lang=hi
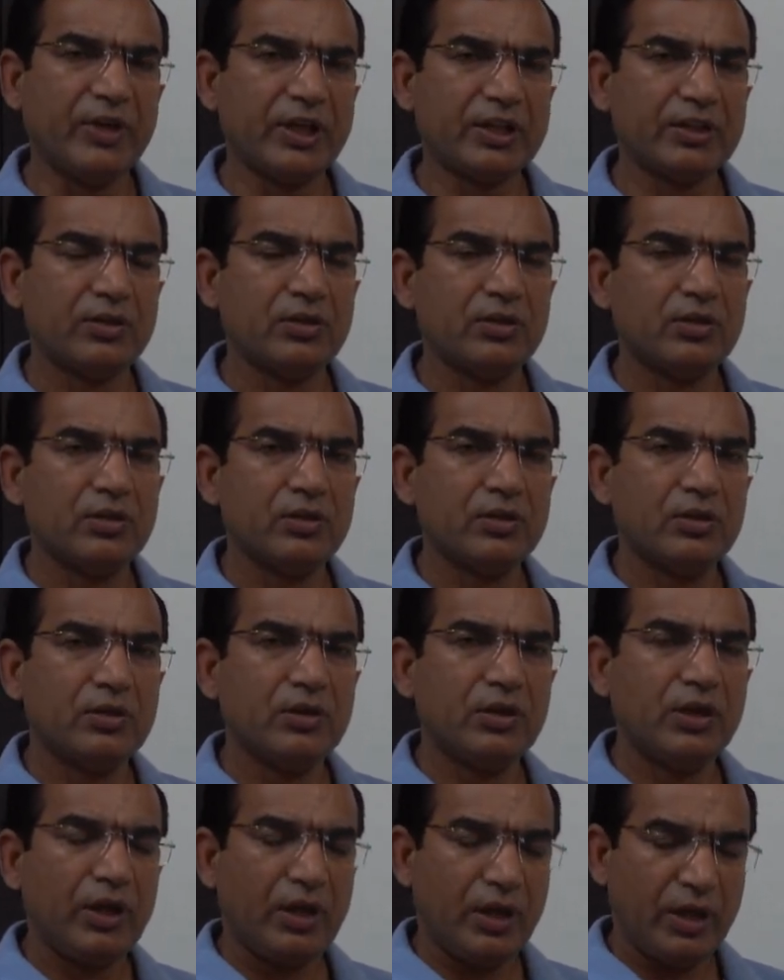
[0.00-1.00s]

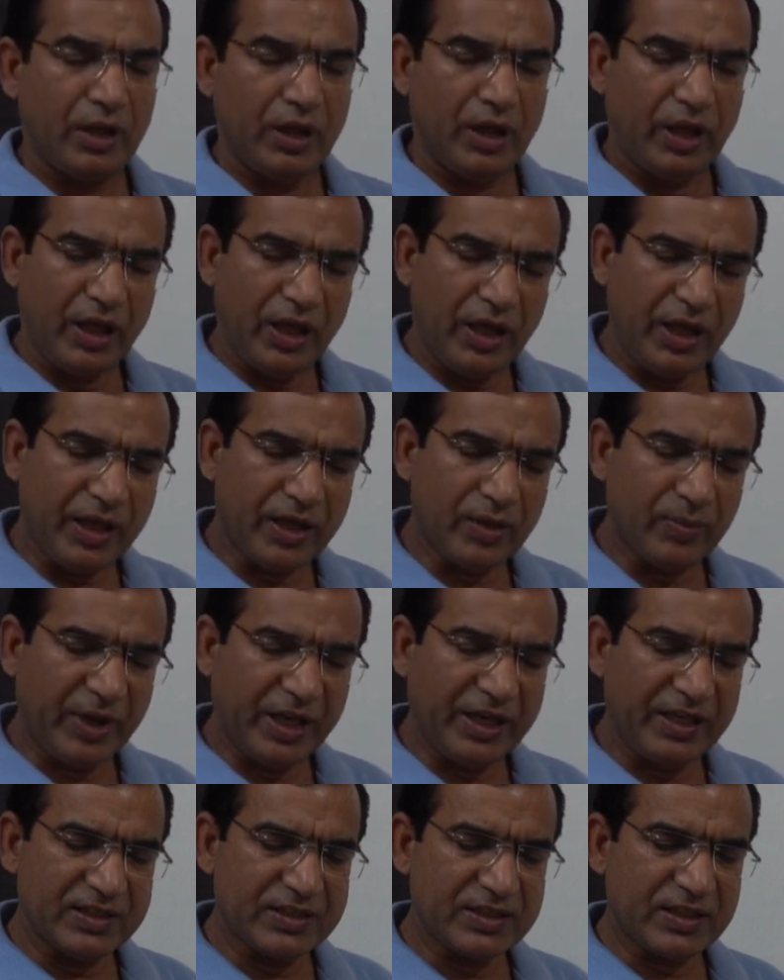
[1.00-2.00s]
वक्त एक
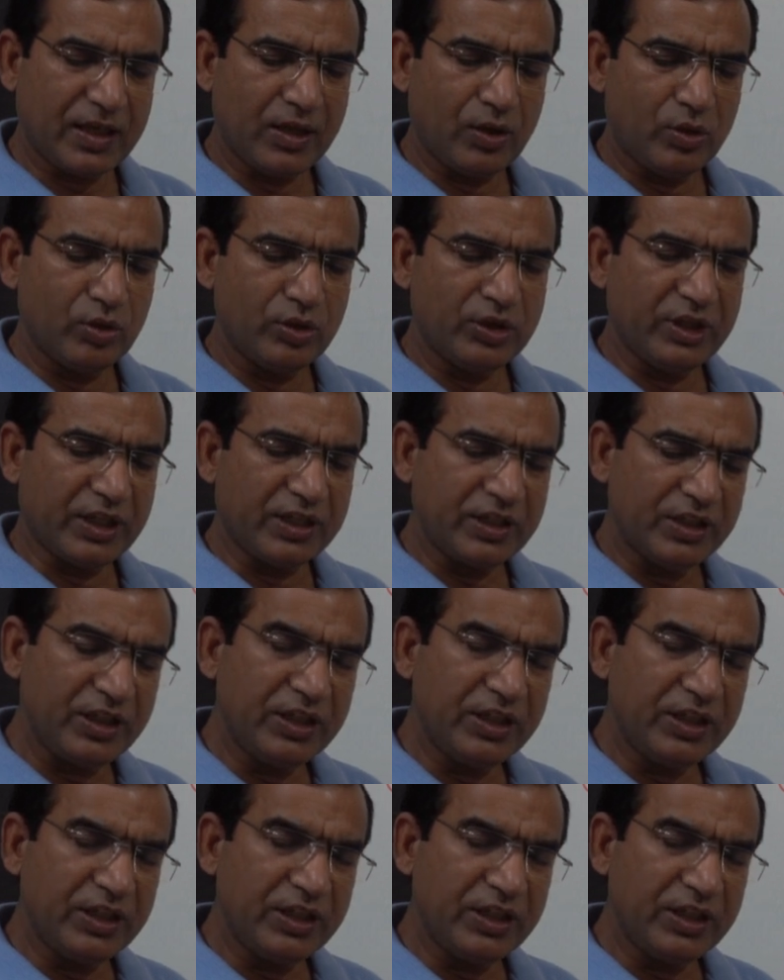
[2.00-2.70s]
माइनस का हो या